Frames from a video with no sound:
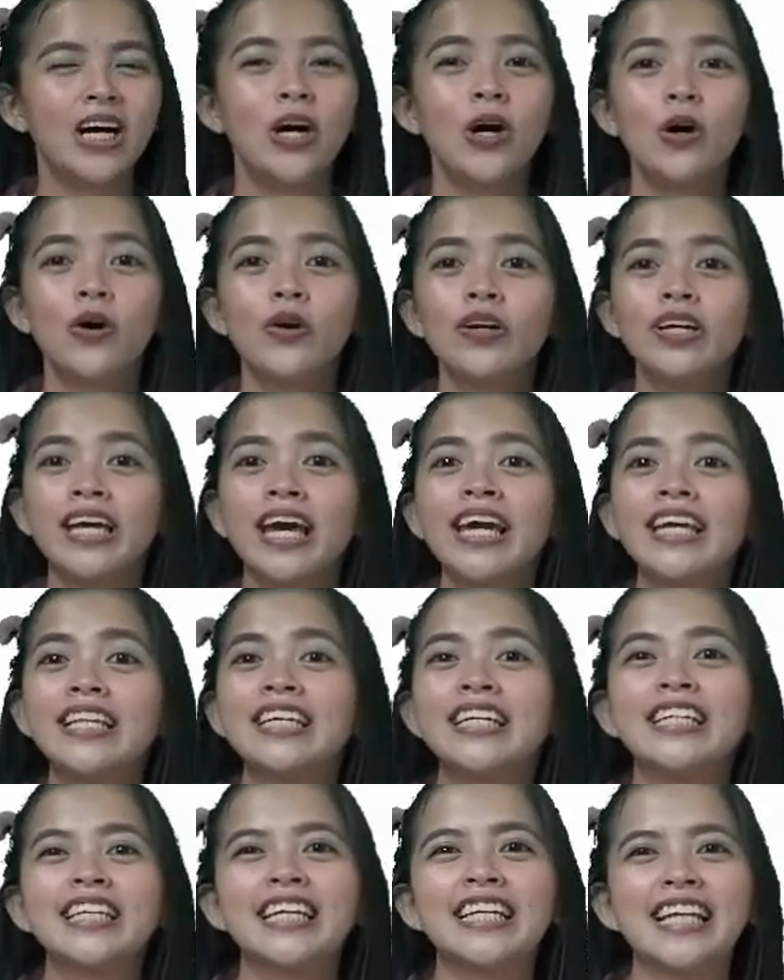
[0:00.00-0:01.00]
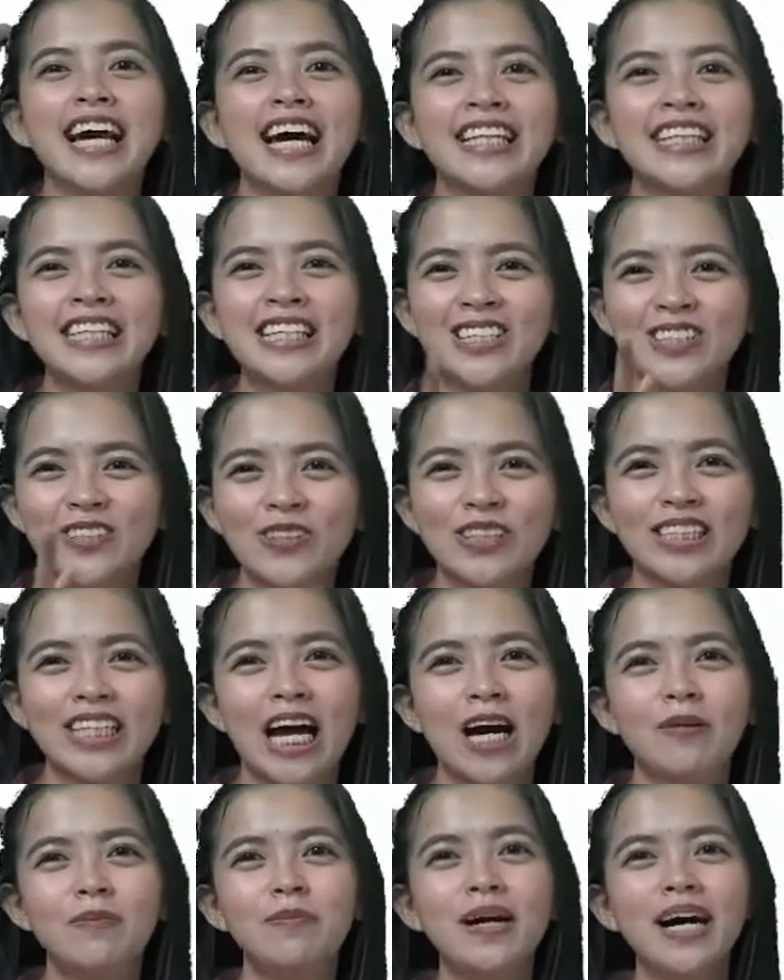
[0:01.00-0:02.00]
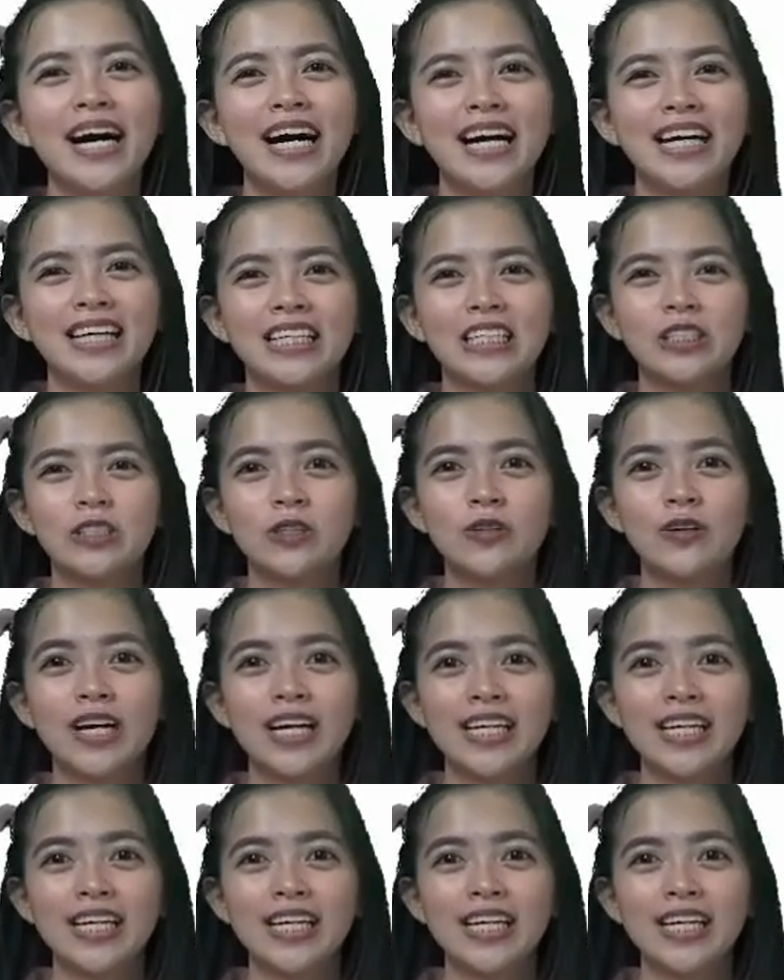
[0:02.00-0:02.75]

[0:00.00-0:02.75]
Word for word: Okay, tingnan natin kung tama ang inyong